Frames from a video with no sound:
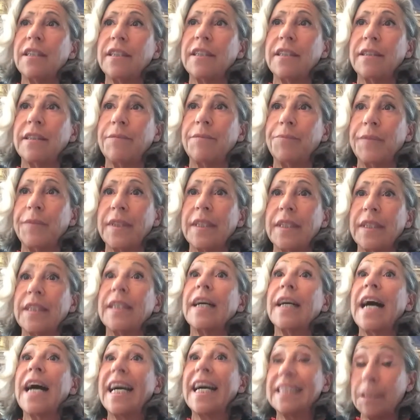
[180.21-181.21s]

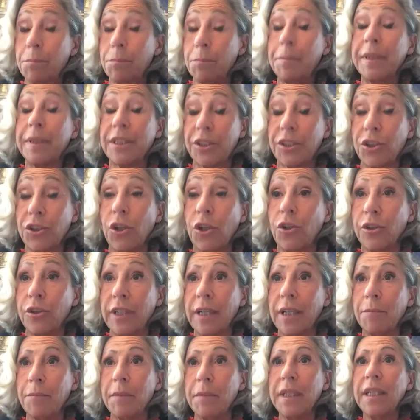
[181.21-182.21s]
ehm, ad
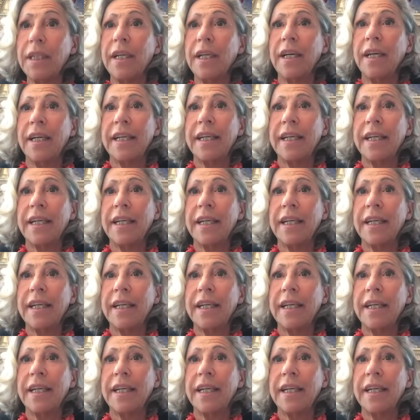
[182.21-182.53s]
personam,